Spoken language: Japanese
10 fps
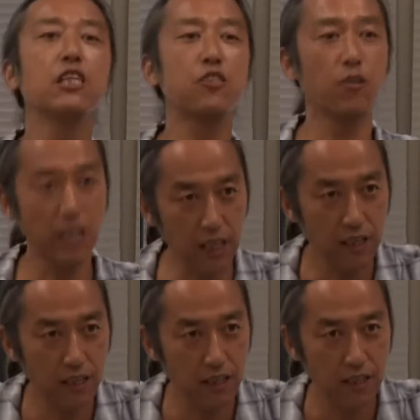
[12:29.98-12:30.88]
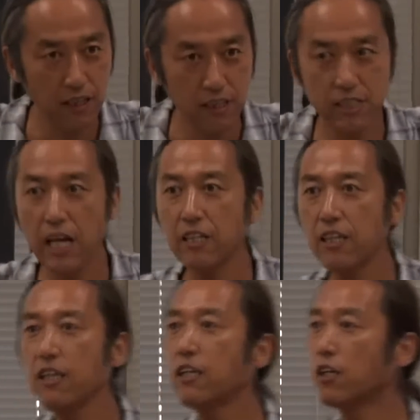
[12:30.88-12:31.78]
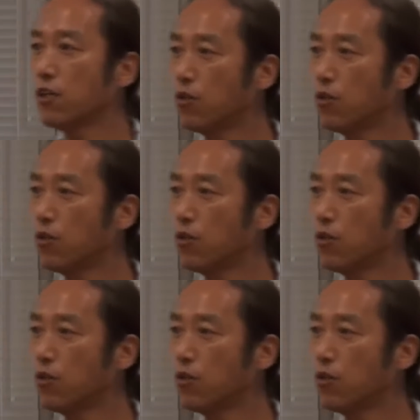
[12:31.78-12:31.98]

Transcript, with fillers: ですよね最近